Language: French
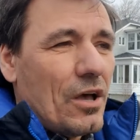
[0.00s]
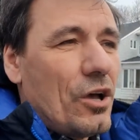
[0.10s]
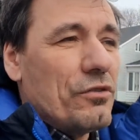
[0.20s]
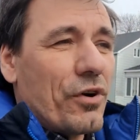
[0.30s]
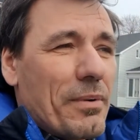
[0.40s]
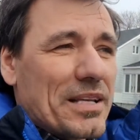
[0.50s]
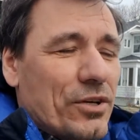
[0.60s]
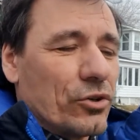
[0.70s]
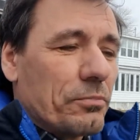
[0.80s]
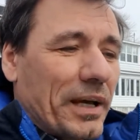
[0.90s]
Une
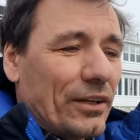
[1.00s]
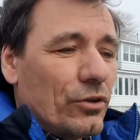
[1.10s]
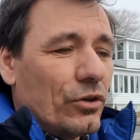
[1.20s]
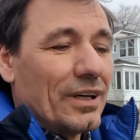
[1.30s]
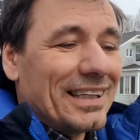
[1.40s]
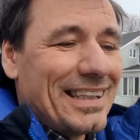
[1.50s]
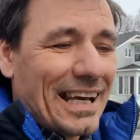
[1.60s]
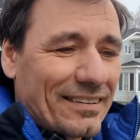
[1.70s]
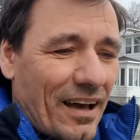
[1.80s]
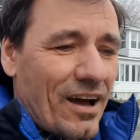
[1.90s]
formation de près de
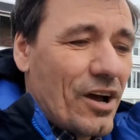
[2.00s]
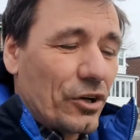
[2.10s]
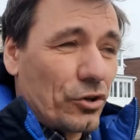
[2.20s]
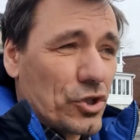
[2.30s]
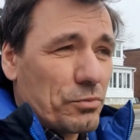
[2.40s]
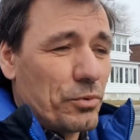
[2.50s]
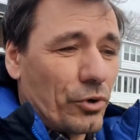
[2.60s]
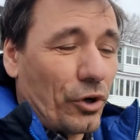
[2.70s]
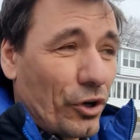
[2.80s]
4 heures que tu peux